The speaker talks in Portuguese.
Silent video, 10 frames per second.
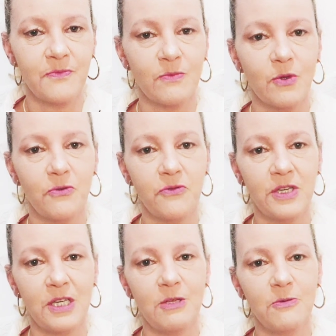meu
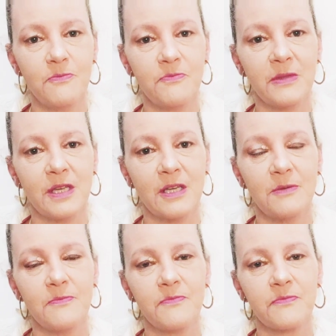filho,
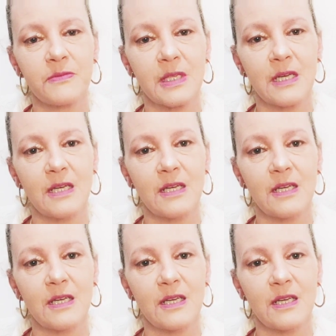né?
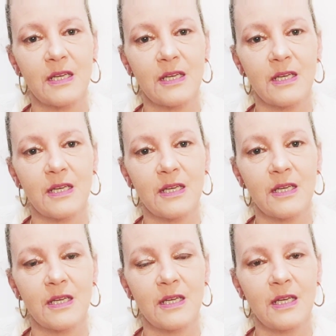É...